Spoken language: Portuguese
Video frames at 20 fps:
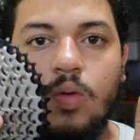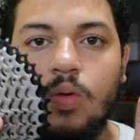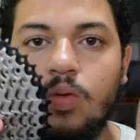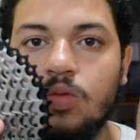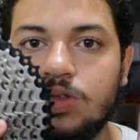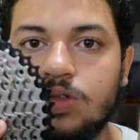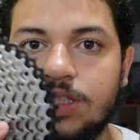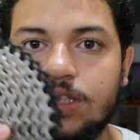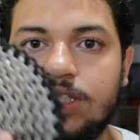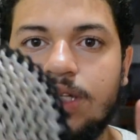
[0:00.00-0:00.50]
o
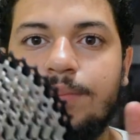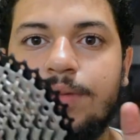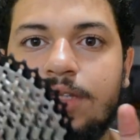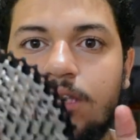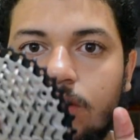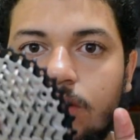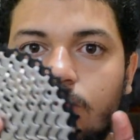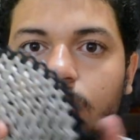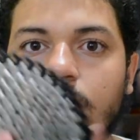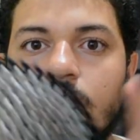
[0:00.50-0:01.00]
sistema
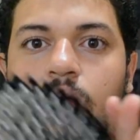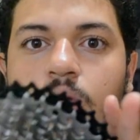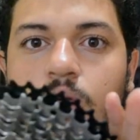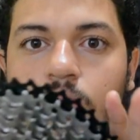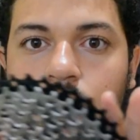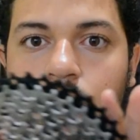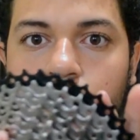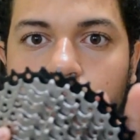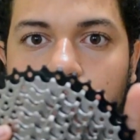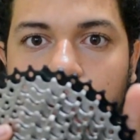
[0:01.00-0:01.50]
de uma
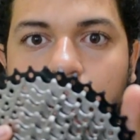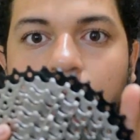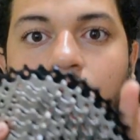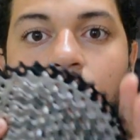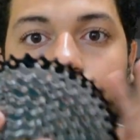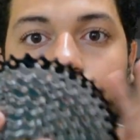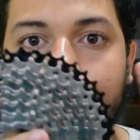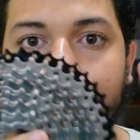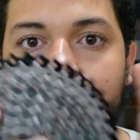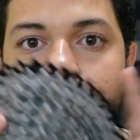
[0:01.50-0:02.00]
coroa,
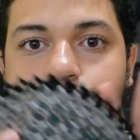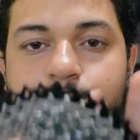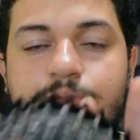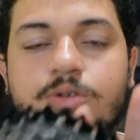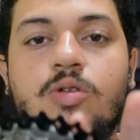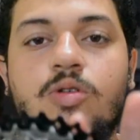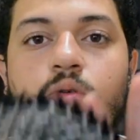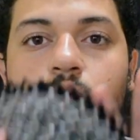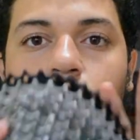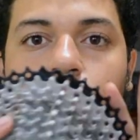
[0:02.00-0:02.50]
mesmo
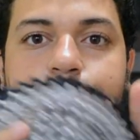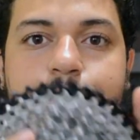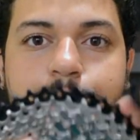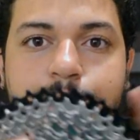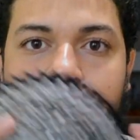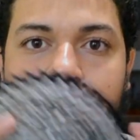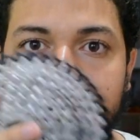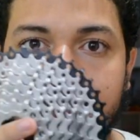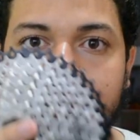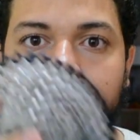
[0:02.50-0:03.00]
com grupos
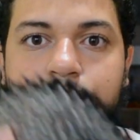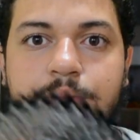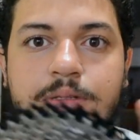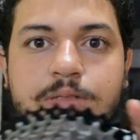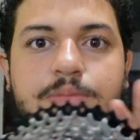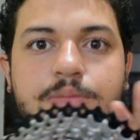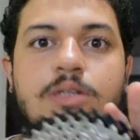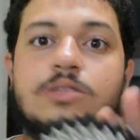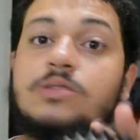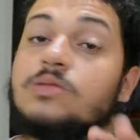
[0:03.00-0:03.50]
mais simples,
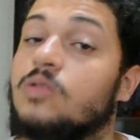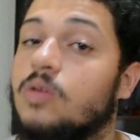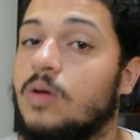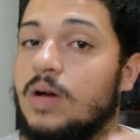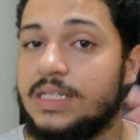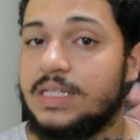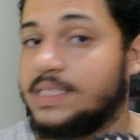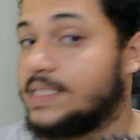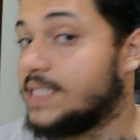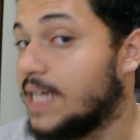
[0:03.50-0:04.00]
mesmo com
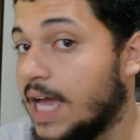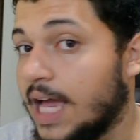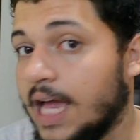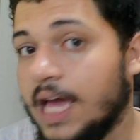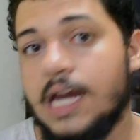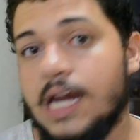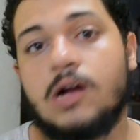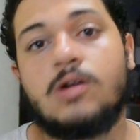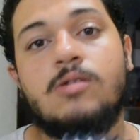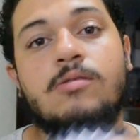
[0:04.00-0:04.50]
a
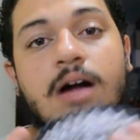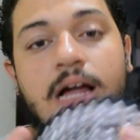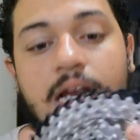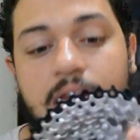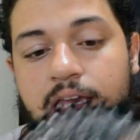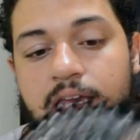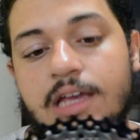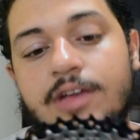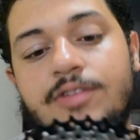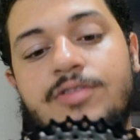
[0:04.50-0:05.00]
Sera, com
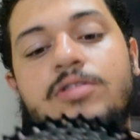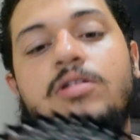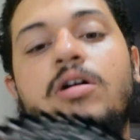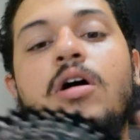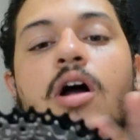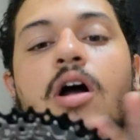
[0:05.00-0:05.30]
alívio,